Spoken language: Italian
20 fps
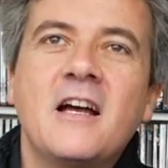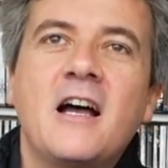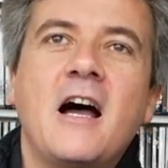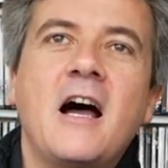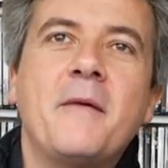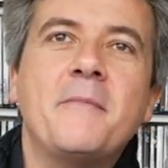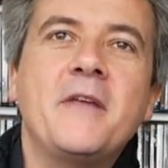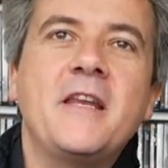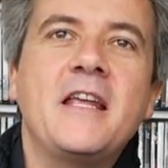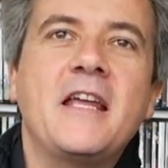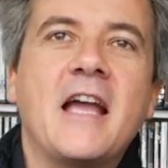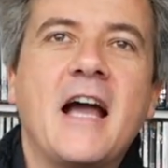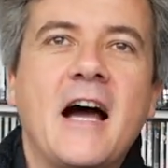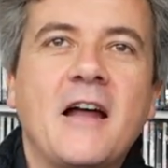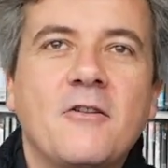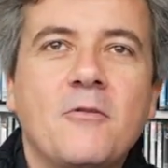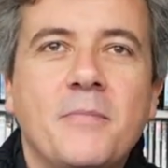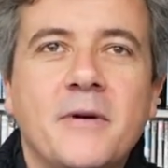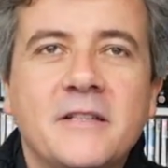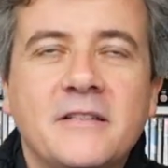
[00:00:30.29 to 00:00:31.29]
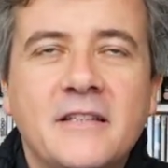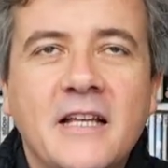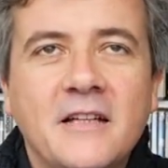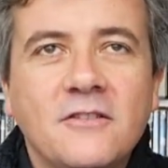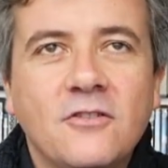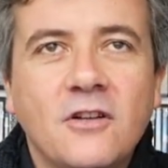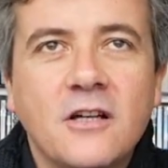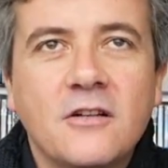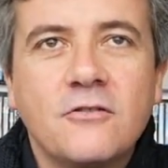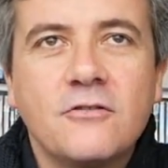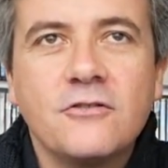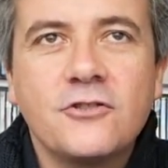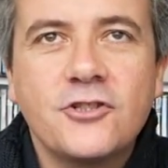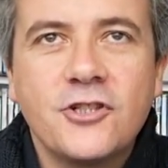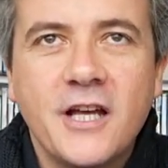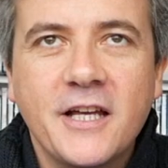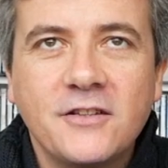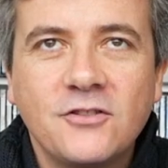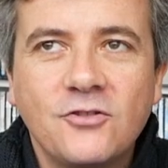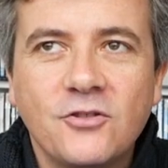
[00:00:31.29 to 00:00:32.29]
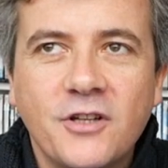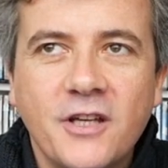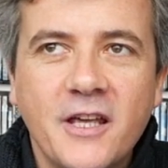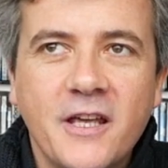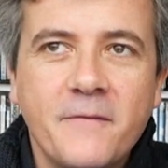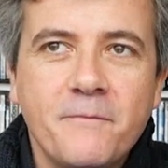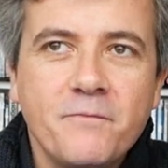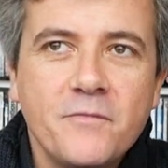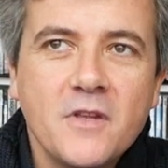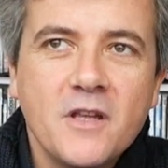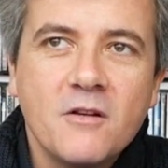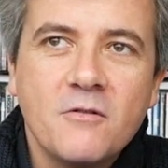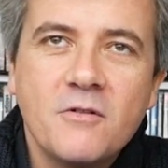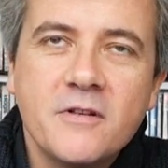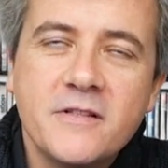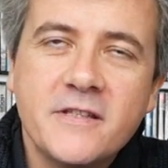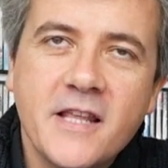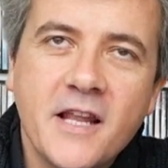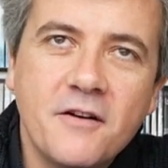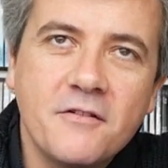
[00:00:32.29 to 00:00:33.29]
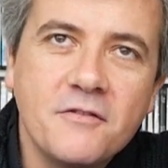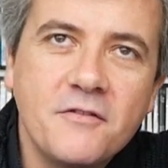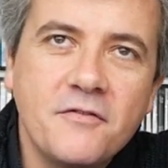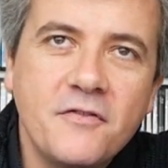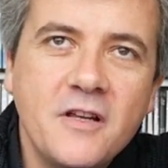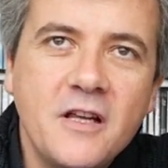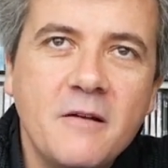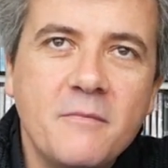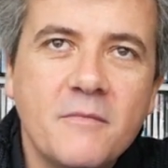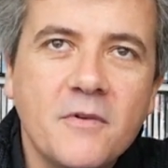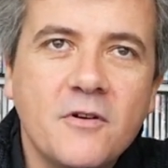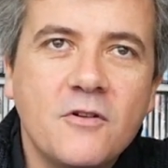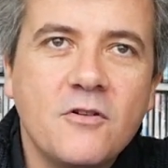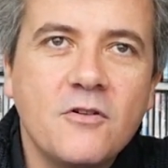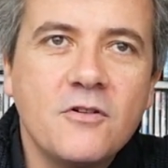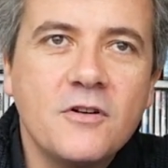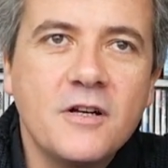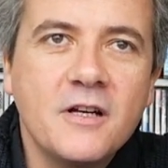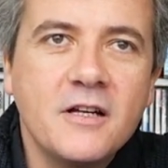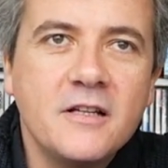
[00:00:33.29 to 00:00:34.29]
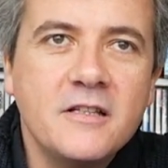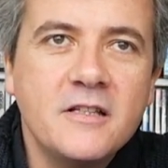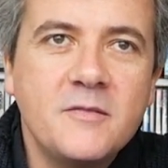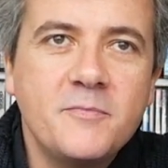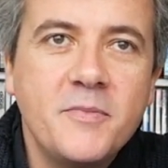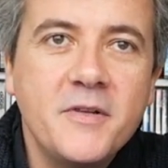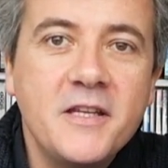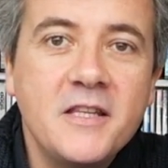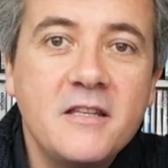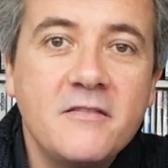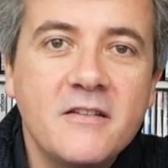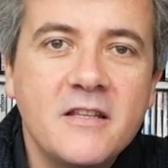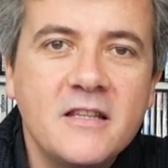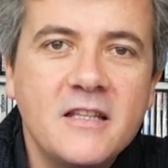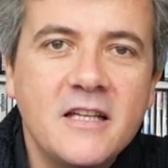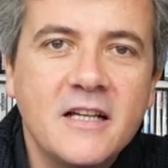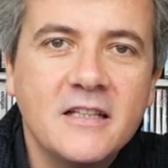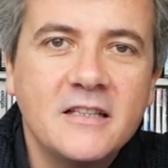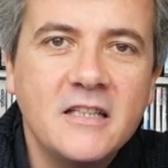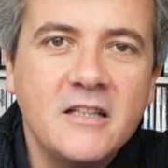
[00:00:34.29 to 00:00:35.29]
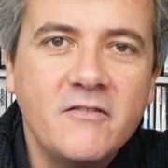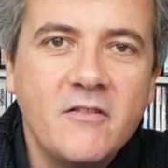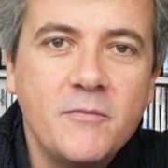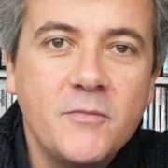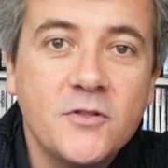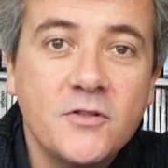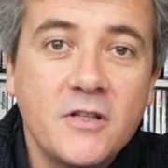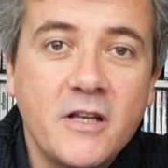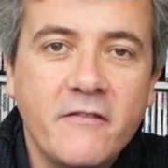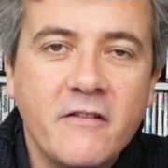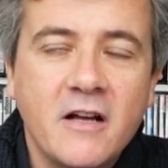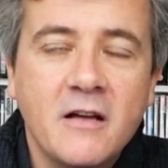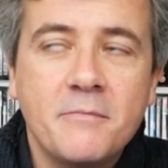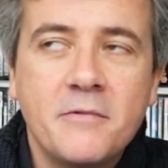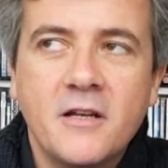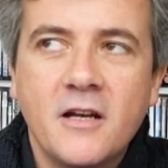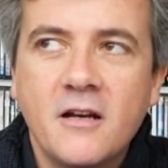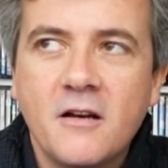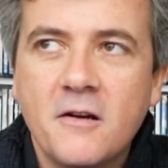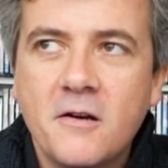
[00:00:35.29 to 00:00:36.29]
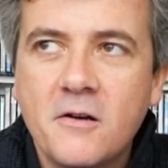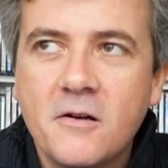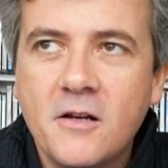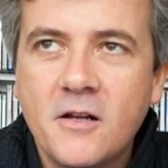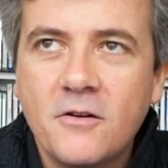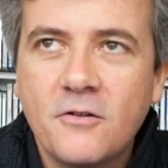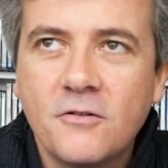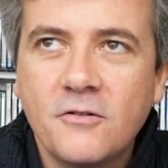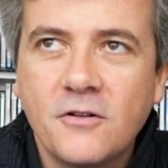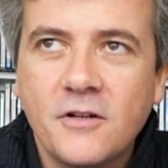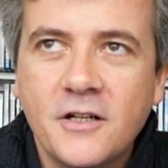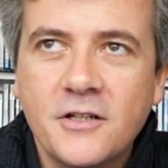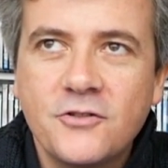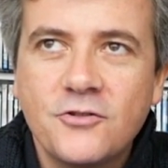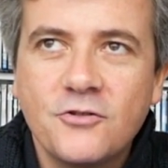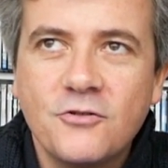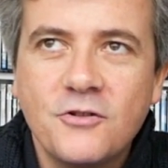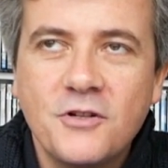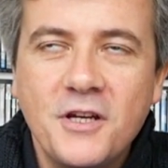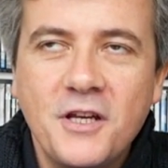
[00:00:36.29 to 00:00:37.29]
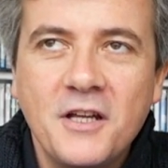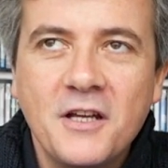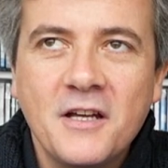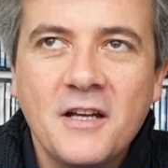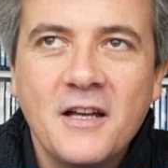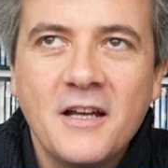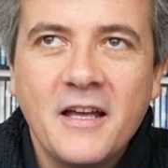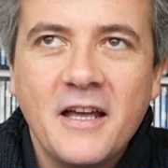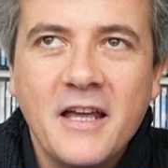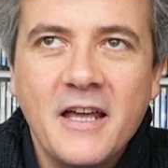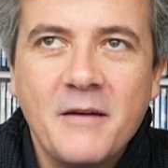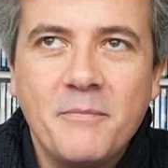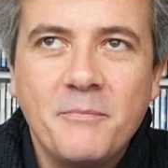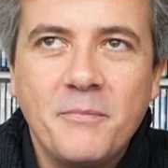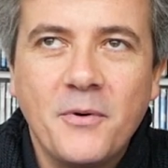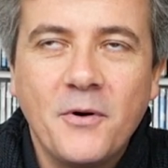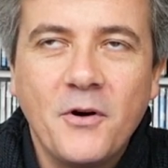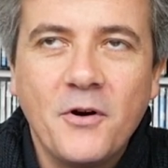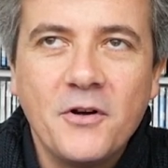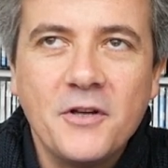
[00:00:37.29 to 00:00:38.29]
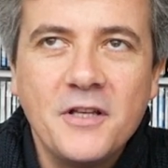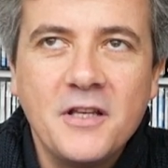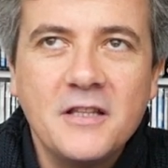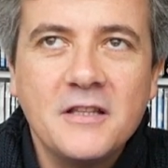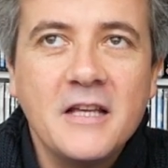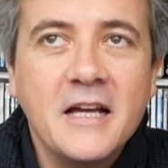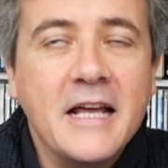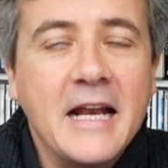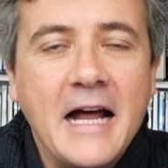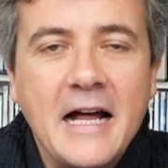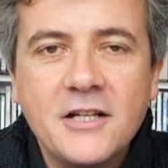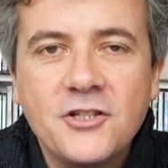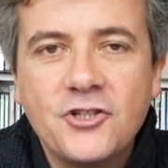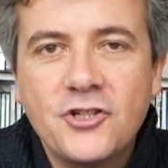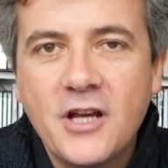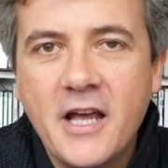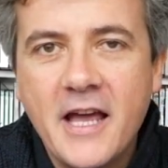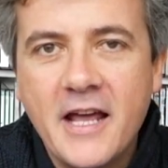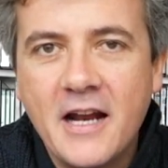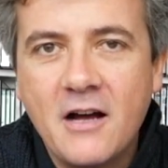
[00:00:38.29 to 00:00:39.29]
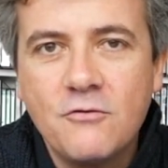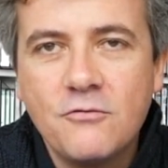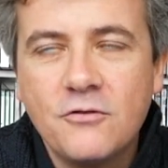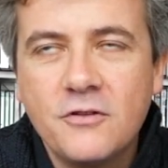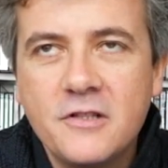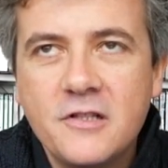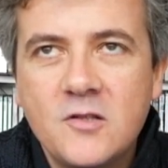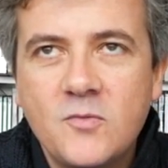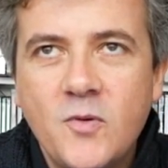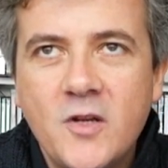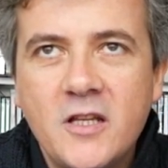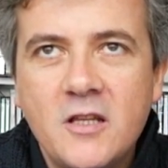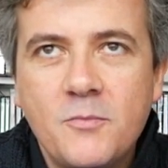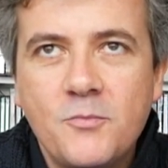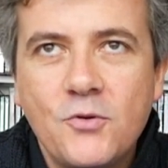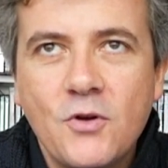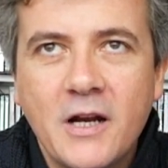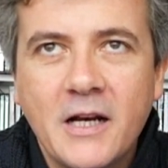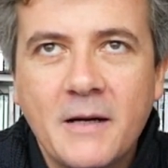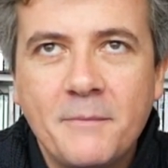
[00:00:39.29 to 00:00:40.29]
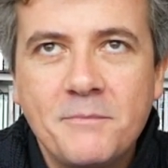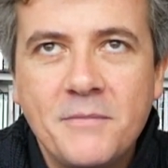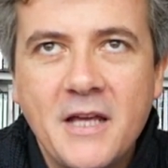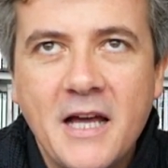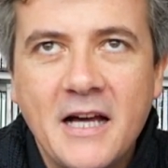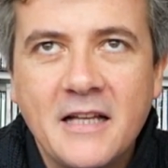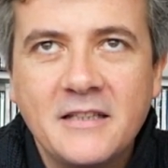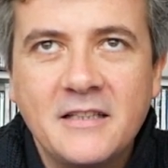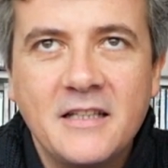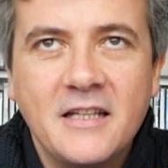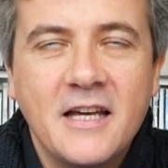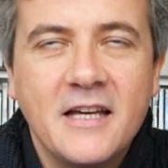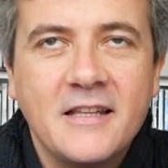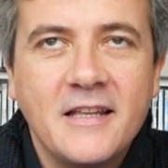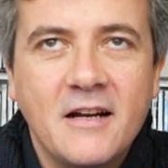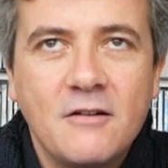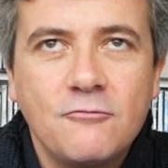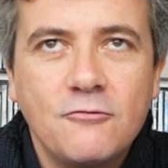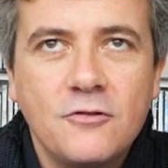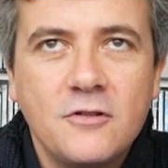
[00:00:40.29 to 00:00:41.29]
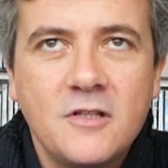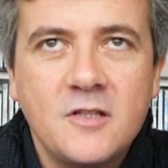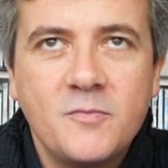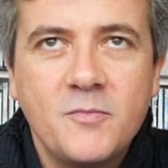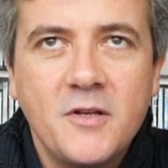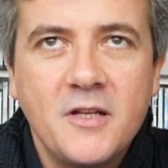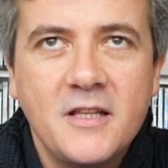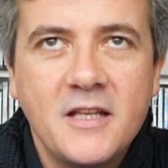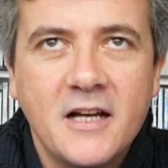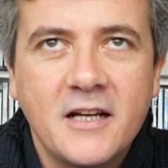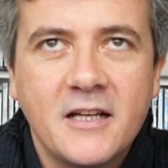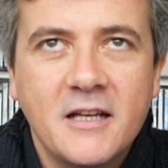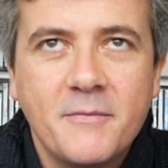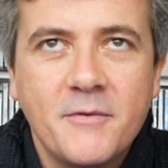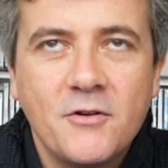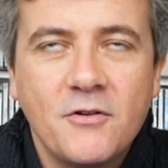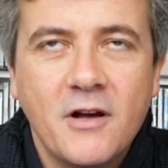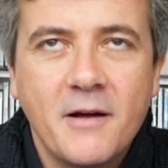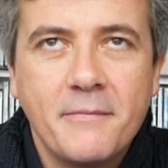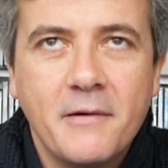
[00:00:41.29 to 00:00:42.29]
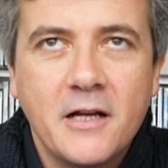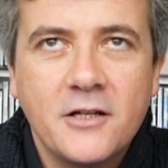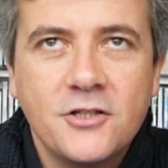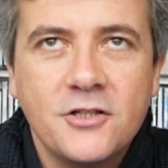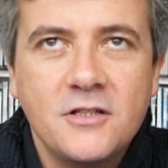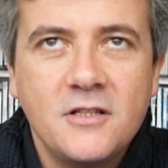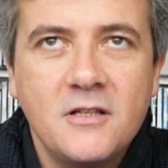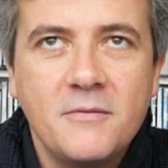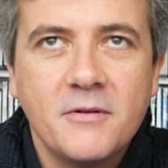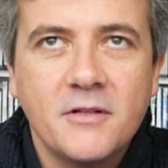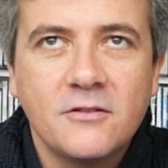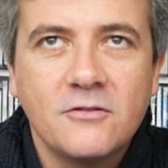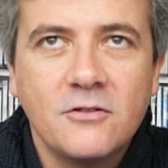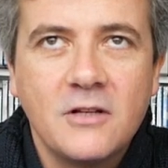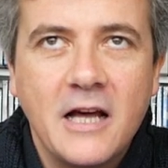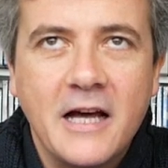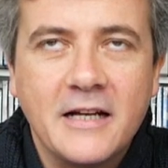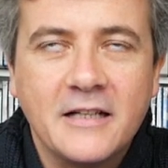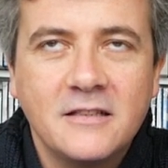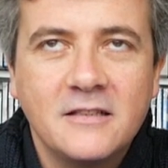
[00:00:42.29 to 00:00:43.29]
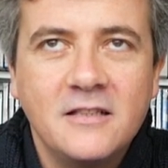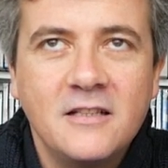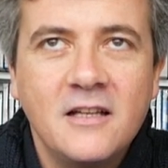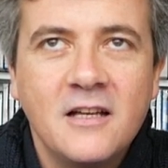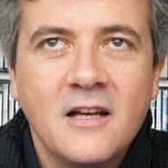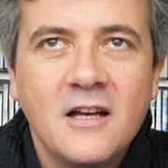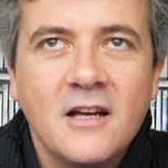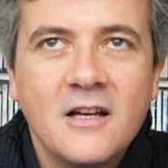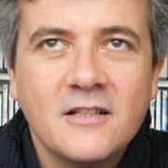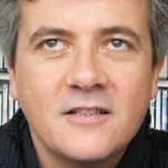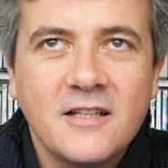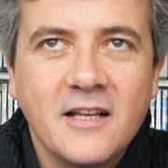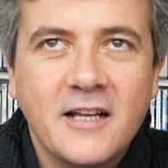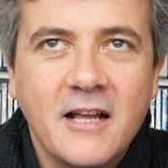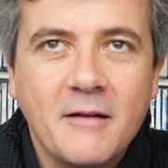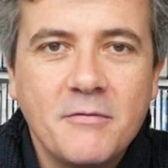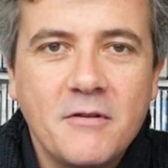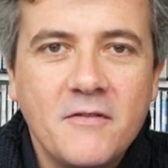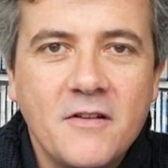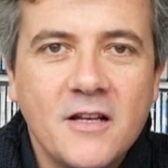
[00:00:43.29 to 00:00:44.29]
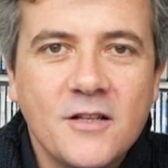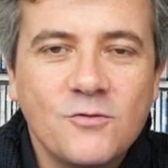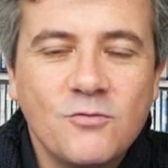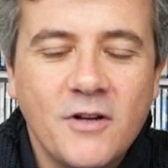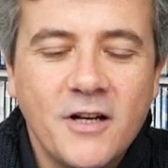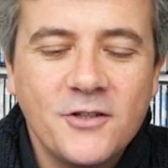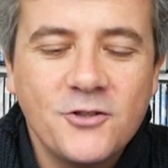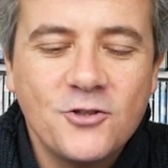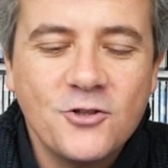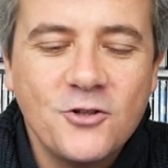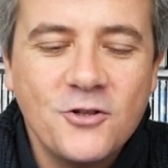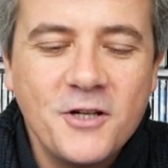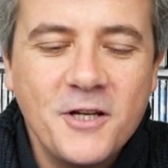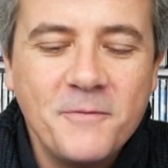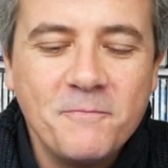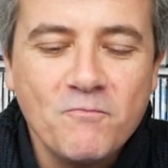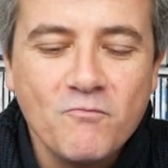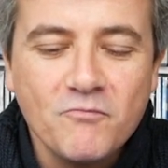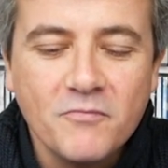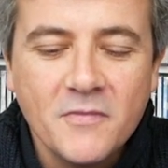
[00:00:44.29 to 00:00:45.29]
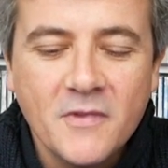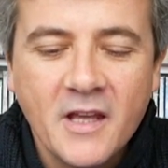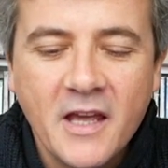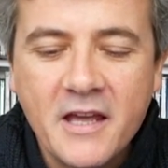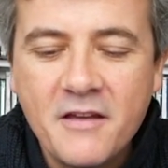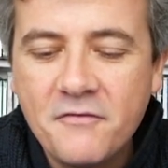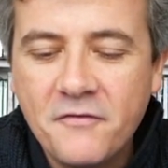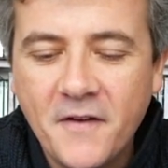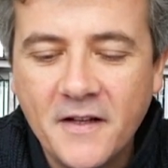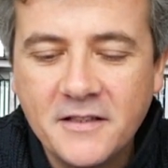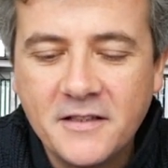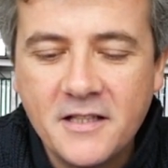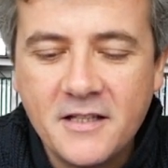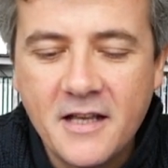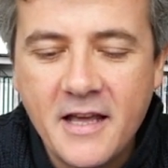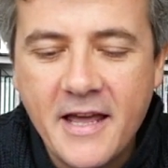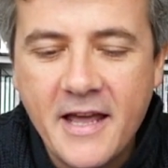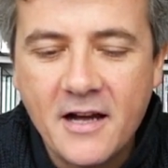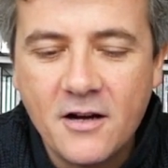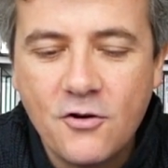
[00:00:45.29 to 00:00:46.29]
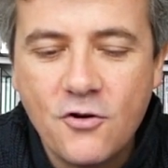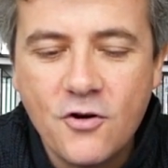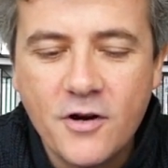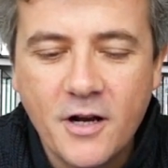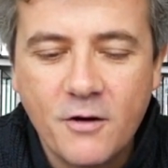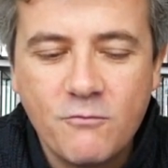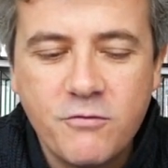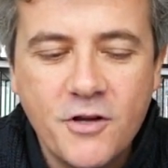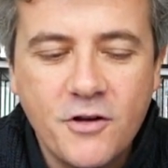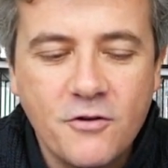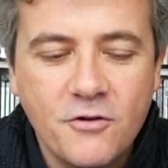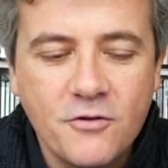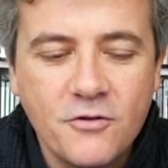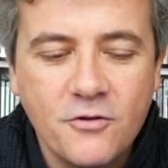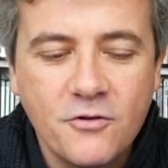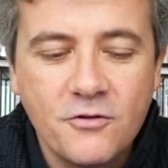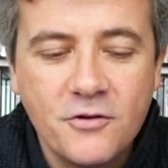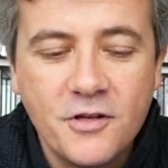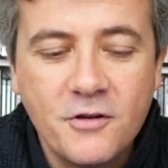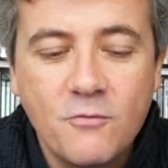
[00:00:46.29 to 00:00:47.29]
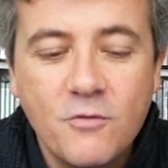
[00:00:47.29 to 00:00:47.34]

americano, partendo dal concetto che questi erano i film con gli spiriti vendicativi, bisognava capire le, loro ragioni e poi The Grudge era uno degli spiriti più arrabbiati ed era uno degli spiriti anche meno capaci di perdonarti se capivi le sue ragioni e infatti è ancora qui con noi.